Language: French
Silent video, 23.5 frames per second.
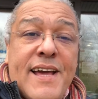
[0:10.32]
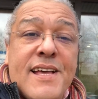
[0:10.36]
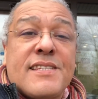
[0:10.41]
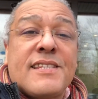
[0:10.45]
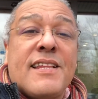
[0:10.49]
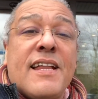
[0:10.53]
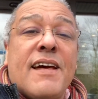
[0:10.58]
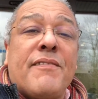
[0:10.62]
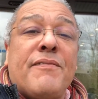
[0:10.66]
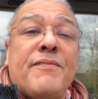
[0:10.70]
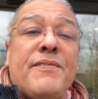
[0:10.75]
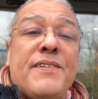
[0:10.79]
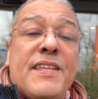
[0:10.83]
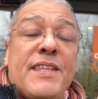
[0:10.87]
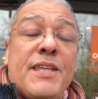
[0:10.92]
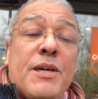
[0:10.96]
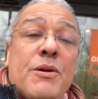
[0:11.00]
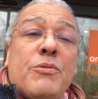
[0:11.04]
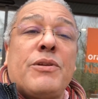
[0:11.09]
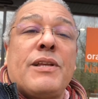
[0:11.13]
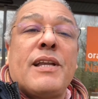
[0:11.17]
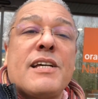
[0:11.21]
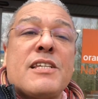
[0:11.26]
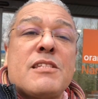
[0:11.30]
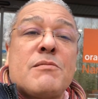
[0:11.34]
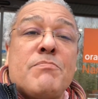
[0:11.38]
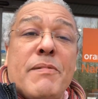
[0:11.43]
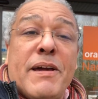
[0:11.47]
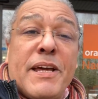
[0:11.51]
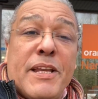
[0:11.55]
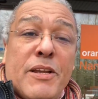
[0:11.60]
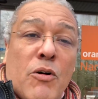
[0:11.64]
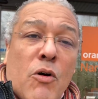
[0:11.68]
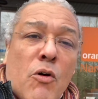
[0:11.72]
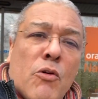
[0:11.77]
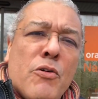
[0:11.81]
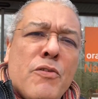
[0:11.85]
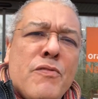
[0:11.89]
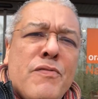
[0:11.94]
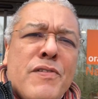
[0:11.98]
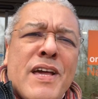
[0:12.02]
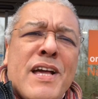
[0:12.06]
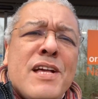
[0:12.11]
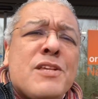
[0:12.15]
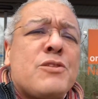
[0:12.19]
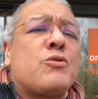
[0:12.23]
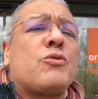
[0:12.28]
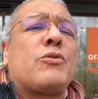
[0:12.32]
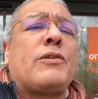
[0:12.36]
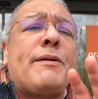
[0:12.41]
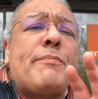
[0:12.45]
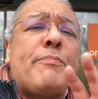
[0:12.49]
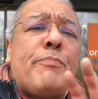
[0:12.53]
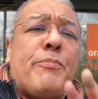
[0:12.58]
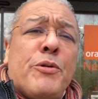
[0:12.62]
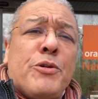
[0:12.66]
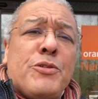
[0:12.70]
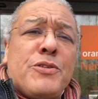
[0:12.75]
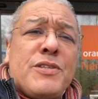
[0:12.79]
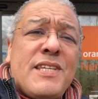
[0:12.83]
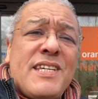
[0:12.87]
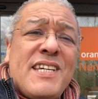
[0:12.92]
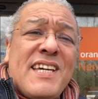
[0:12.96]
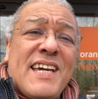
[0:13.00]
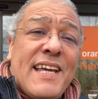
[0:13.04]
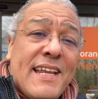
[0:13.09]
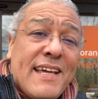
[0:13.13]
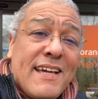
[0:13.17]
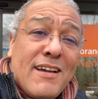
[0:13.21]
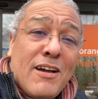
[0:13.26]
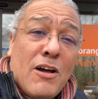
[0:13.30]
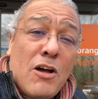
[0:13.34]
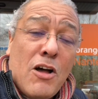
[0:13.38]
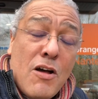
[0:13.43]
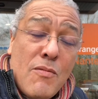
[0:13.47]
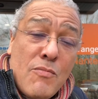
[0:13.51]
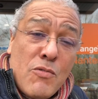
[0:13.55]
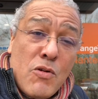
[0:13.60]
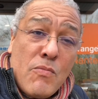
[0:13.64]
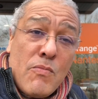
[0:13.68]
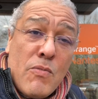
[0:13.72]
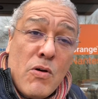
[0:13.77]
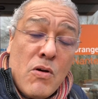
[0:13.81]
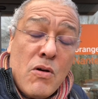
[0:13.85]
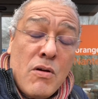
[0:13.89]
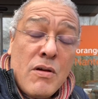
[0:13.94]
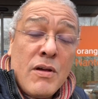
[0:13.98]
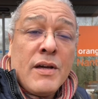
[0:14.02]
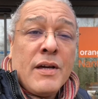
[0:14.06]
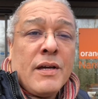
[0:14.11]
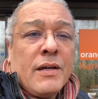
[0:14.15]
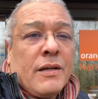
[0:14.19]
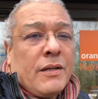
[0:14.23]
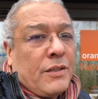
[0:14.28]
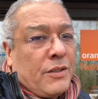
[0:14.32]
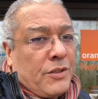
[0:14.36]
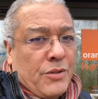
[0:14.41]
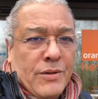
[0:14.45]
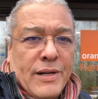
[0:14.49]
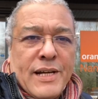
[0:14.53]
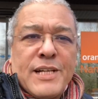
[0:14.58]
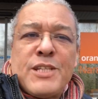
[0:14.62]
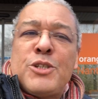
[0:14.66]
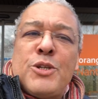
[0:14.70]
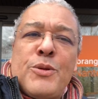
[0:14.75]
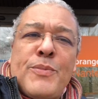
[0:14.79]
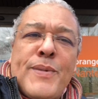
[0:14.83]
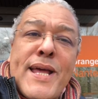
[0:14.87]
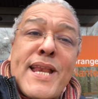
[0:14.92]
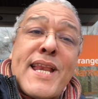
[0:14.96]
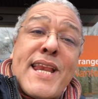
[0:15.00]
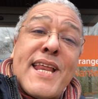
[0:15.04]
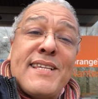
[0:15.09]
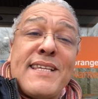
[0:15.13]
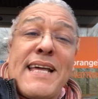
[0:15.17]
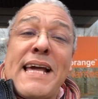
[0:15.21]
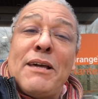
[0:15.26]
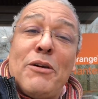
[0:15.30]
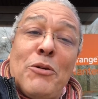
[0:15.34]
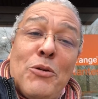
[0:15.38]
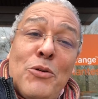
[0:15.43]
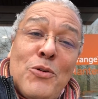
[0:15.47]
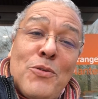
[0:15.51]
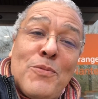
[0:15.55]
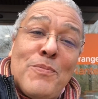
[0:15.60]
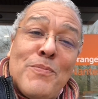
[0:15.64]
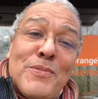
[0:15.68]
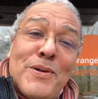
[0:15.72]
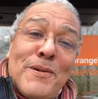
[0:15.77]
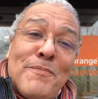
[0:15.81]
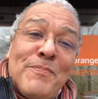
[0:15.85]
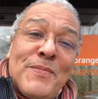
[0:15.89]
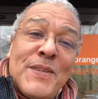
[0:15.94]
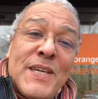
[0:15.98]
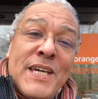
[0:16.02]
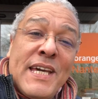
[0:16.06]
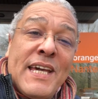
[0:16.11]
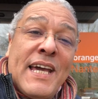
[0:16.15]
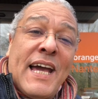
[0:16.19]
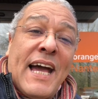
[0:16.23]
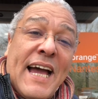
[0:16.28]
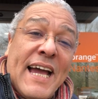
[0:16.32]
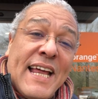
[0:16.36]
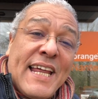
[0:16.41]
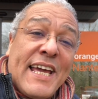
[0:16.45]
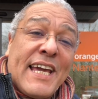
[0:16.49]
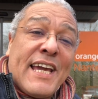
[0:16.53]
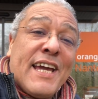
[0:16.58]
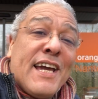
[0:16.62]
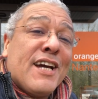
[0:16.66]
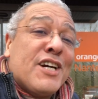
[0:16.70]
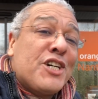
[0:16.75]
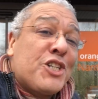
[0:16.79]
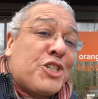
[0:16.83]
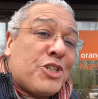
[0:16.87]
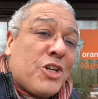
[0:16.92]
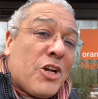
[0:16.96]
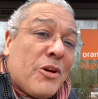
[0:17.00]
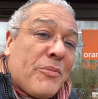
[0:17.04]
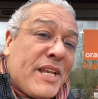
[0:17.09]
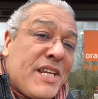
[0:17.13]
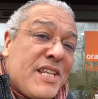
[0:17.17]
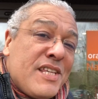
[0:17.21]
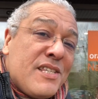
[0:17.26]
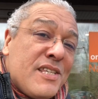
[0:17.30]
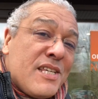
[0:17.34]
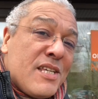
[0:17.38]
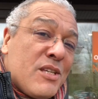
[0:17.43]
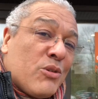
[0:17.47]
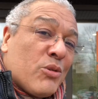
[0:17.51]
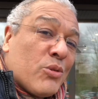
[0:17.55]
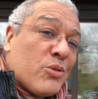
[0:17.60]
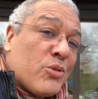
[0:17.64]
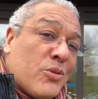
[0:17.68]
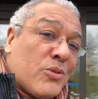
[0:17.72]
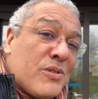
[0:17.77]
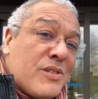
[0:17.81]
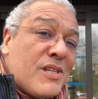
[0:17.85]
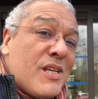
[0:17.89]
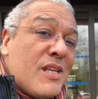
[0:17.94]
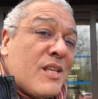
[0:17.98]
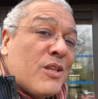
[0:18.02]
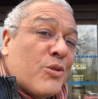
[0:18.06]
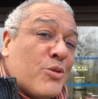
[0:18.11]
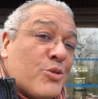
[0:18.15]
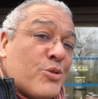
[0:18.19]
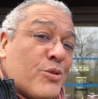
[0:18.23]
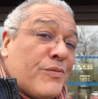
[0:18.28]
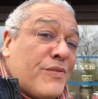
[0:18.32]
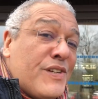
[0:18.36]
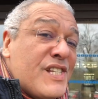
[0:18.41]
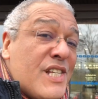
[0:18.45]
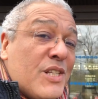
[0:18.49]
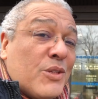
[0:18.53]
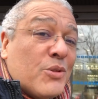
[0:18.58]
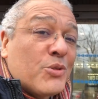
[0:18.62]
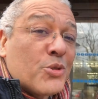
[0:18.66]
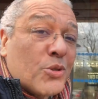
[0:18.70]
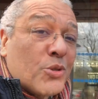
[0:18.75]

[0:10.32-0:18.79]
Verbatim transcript: S, la vidéo de la semaine. On revient sur les petits et les grands moments de la semaine des agrumes. Allez, je t'emmène ici sur ce site que je visite